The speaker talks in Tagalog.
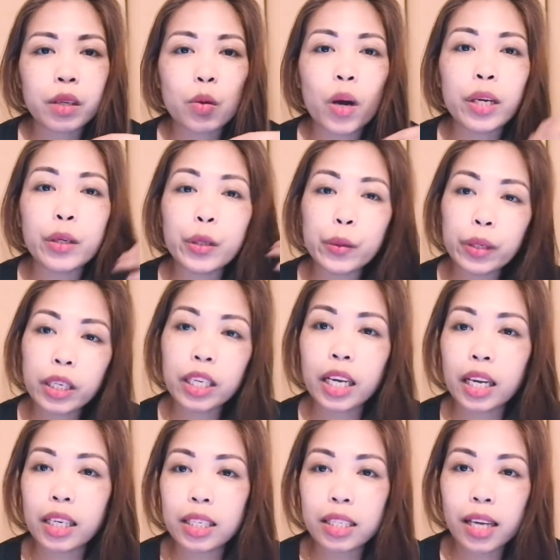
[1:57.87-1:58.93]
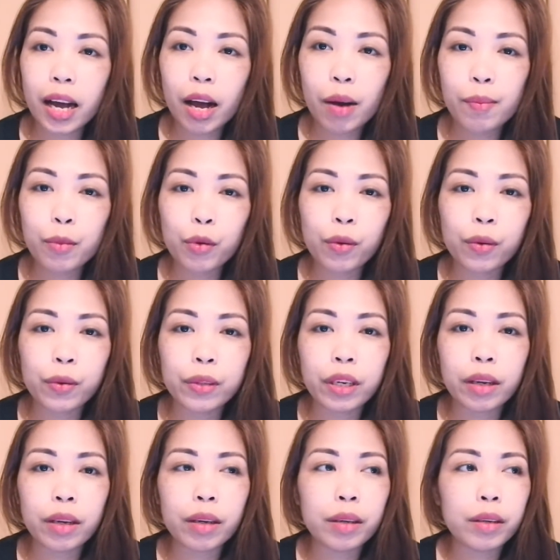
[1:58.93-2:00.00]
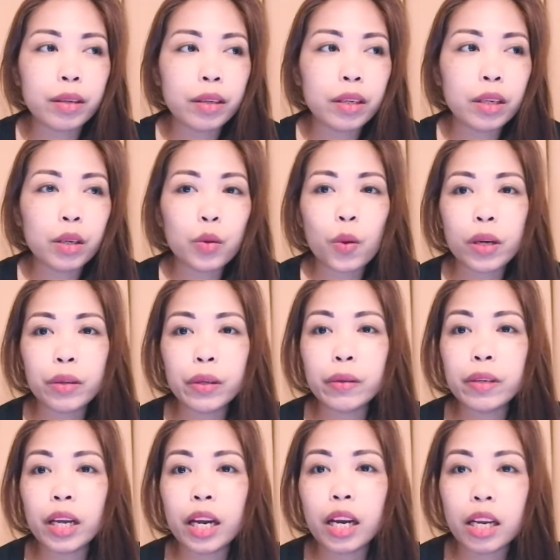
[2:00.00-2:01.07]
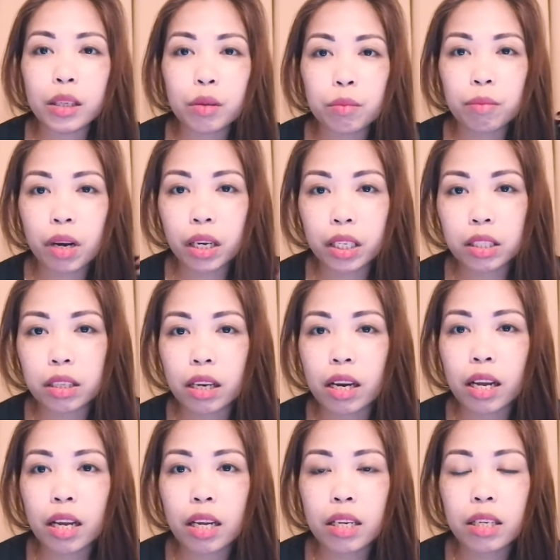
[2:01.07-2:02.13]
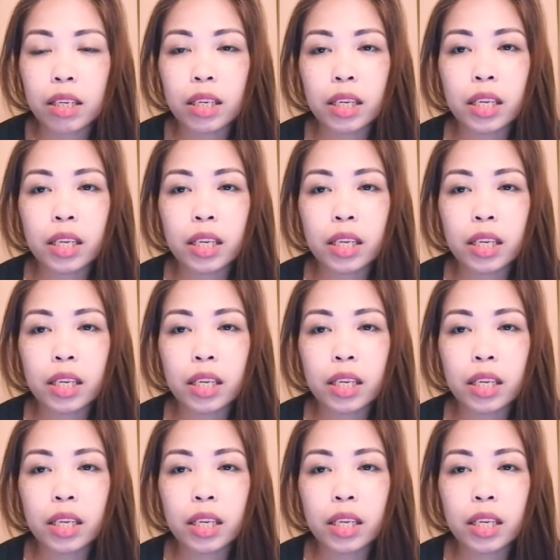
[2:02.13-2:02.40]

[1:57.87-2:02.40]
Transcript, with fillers: kung ano yung nangyari sa amo ko na kung ano yung dahilan kung bakit sila